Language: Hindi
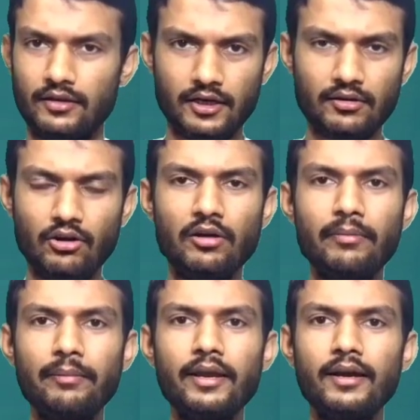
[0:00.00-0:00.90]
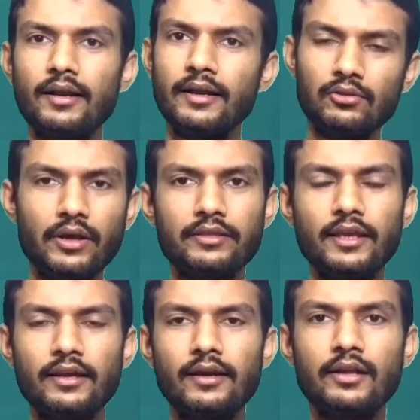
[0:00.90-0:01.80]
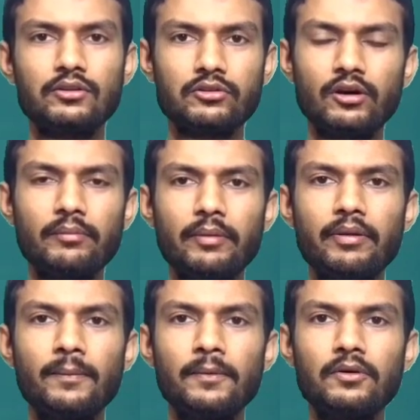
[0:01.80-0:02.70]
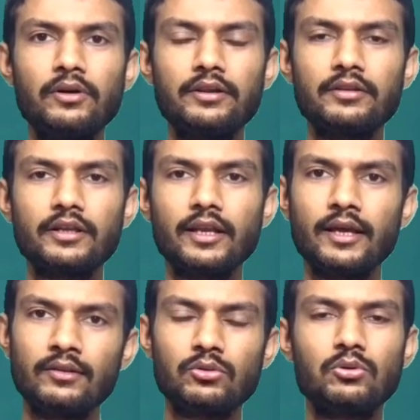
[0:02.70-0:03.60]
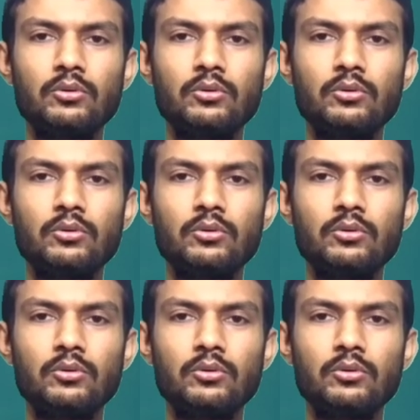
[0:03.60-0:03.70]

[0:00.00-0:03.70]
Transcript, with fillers: अगर लॉन्ग में भी कर रहे हैं तो ऐसा ही करना है शॉर्ट में भी आप लोग को आंसर देना है